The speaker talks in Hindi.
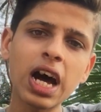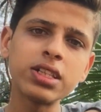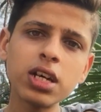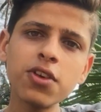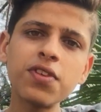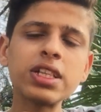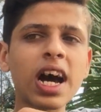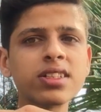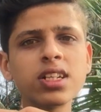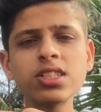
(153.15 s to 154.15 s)
दादर फिर
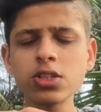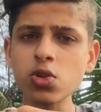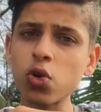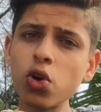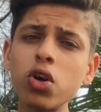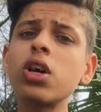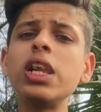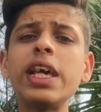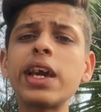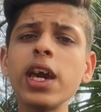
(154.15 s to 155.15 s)
दादर से स्लो
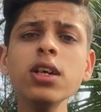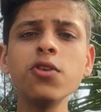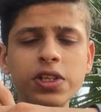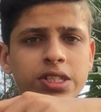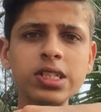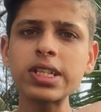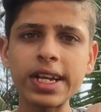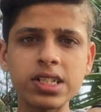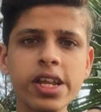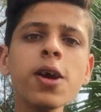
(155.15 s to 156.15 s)
लोकल लेके वेस्टर्न
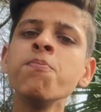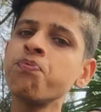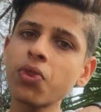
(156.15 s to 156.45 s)
साइड से